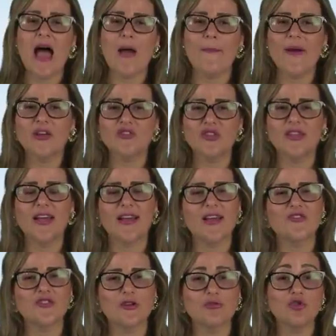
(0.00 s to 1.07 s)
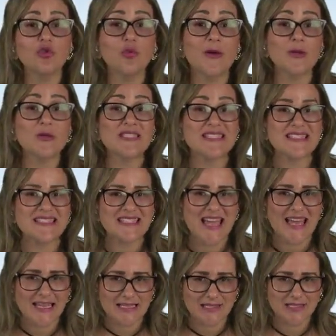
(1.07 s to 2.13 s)
a partir da questão de número
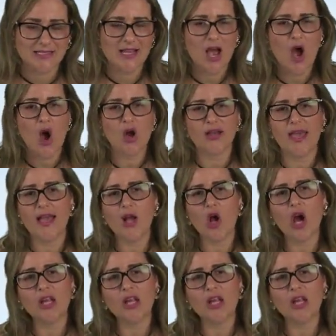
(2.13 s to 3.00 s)
6, ok?